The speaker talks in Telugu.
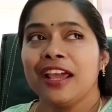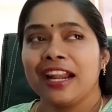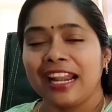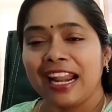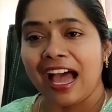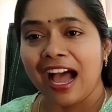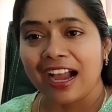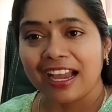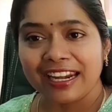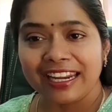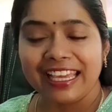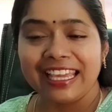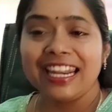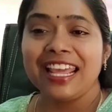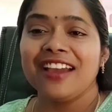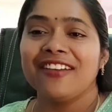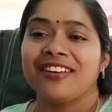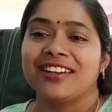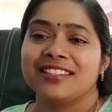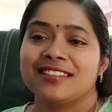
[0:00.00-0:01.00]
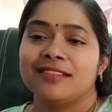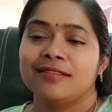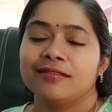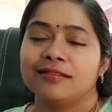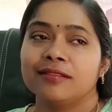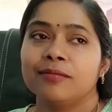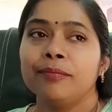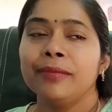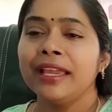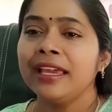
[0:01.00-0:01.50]
నాకు నేనే ఫస్ట్
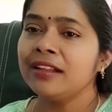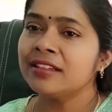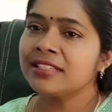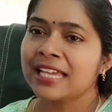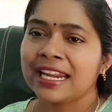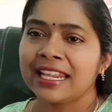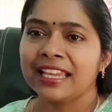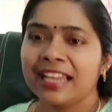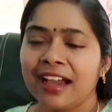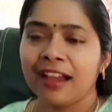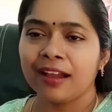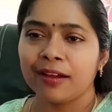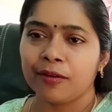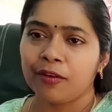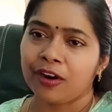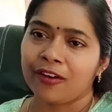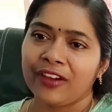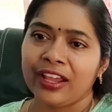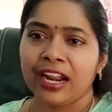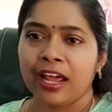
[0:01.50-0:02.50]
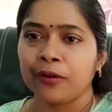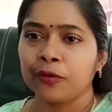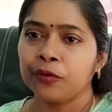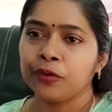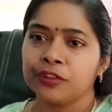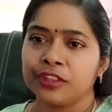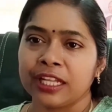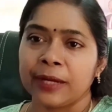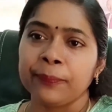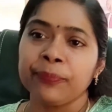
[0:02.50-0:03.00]
మీరు సరిగ్గా ఒకవేళ
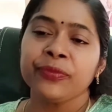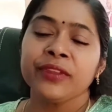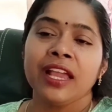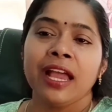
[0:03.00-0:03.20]
అనుకుందాం